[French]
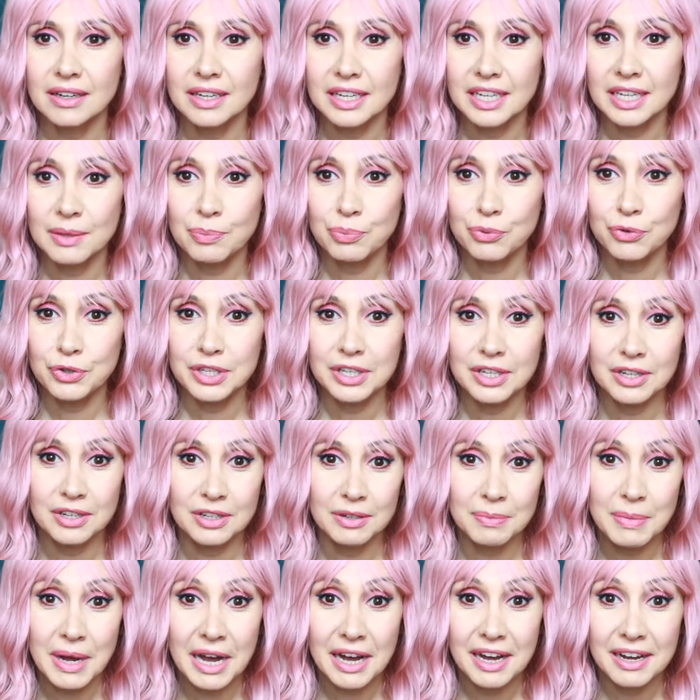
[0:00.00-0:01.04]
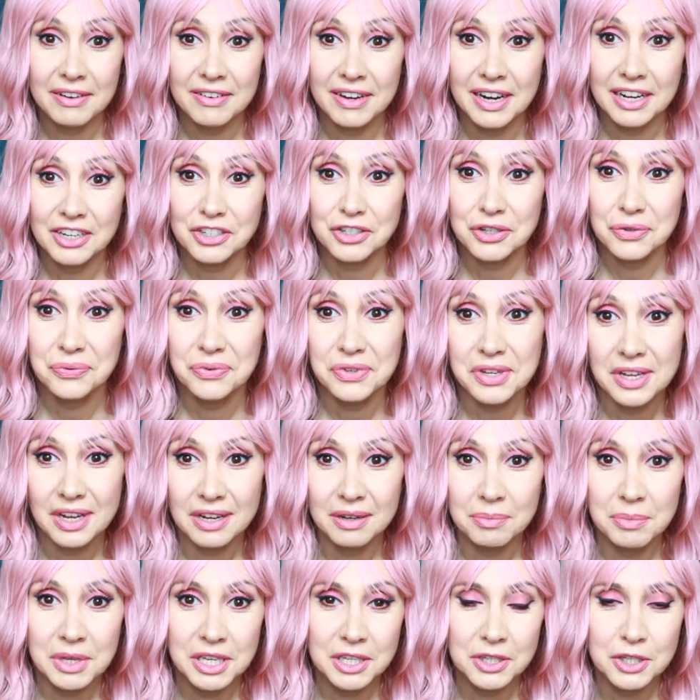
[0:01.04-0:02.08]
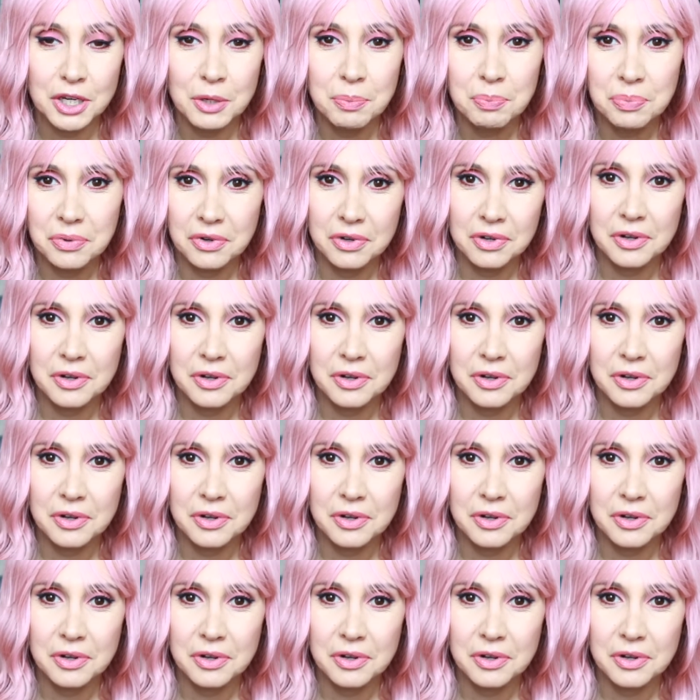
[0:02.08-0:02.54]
et puis bah voilà, j'ai fait un make-up